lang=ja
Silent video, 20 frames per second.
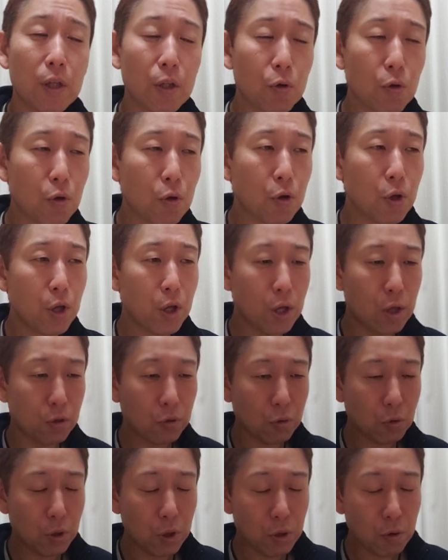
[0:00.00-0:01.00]
けど、
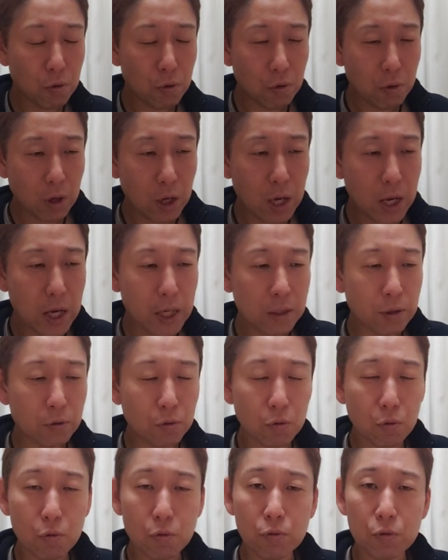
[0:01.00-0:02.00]
それをあえて
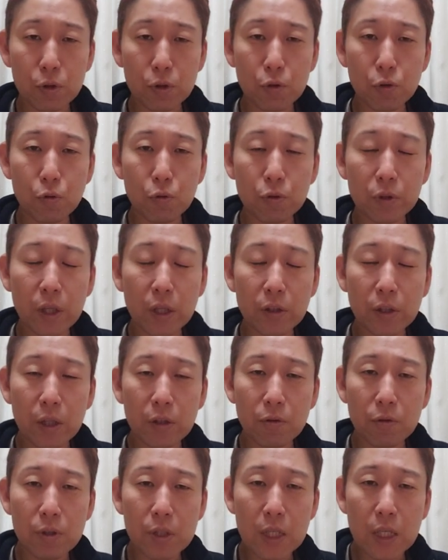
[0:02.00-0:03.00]
そういう風に強く出さ
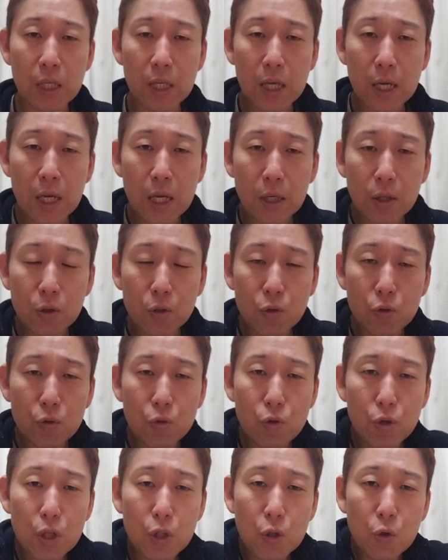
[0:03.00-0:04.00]
ずに
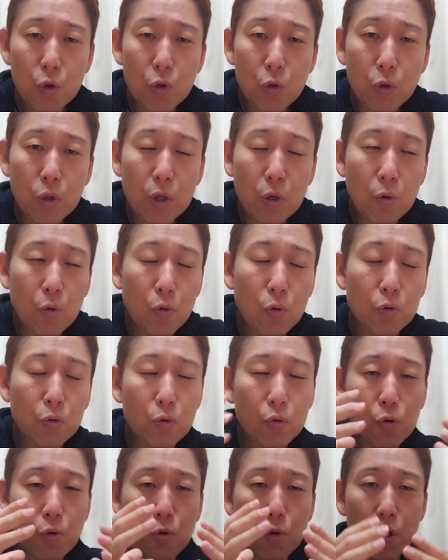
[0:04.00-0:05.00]
空気の量でこうそ
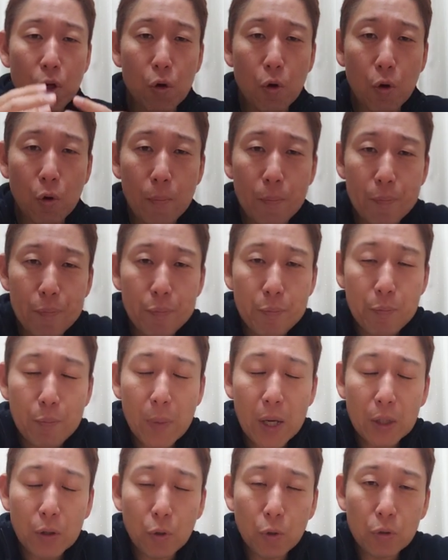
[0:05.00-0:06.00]
の声を
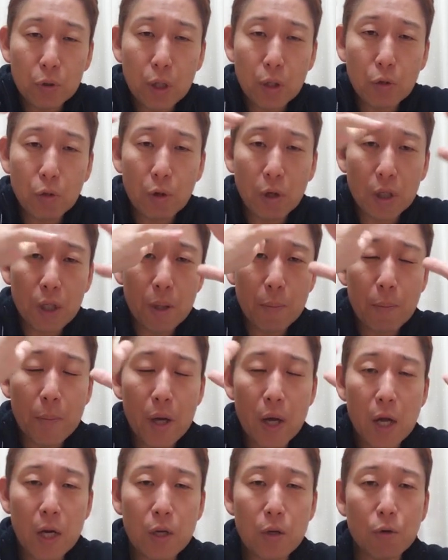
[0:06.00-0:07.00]
まとってというかね、
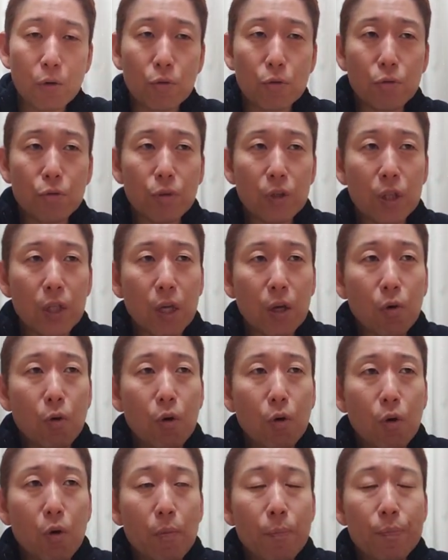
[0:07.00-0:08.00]
周りを空気で
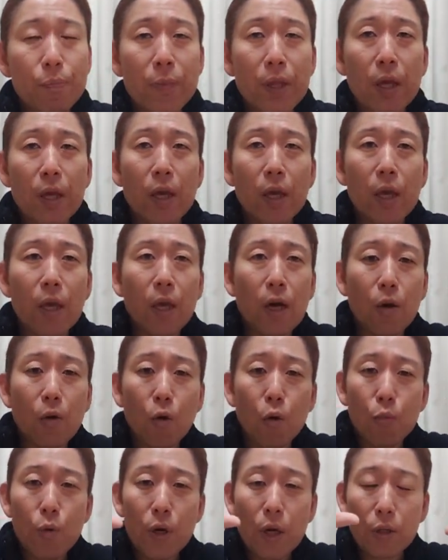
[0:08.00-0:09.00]
こう、
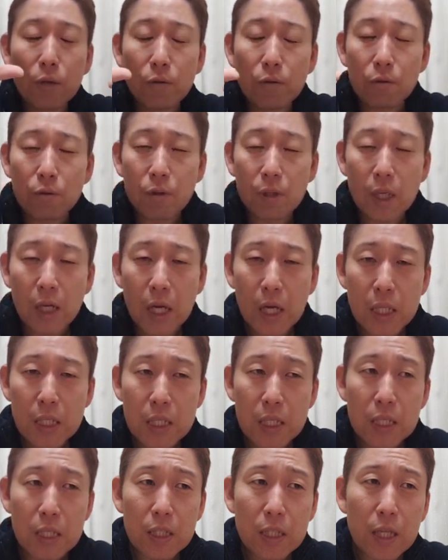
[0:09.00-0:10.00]
オブラート包んだ感
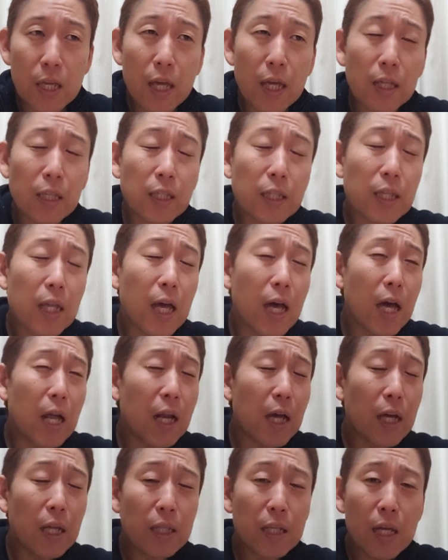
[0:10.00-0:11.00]
じにして、
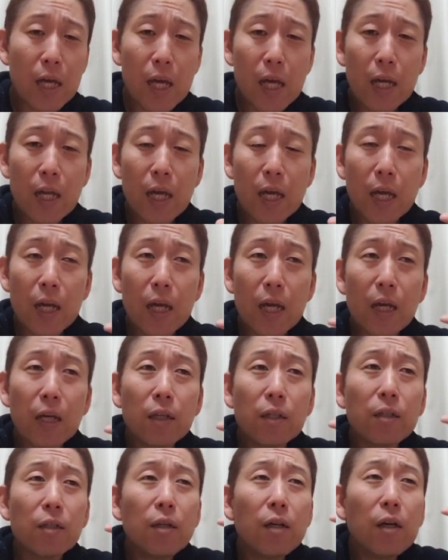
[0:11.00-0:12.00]

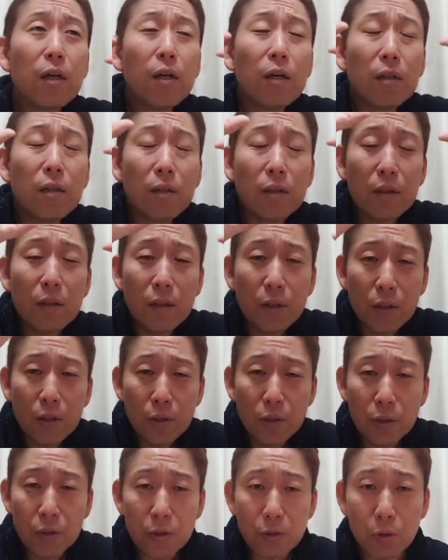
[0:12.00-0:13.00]

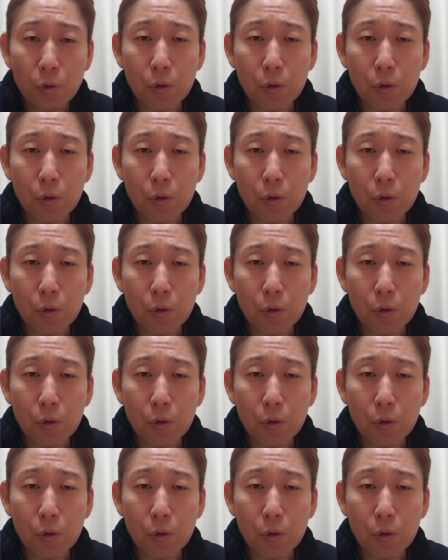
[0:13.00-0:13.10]
ダラダララフーと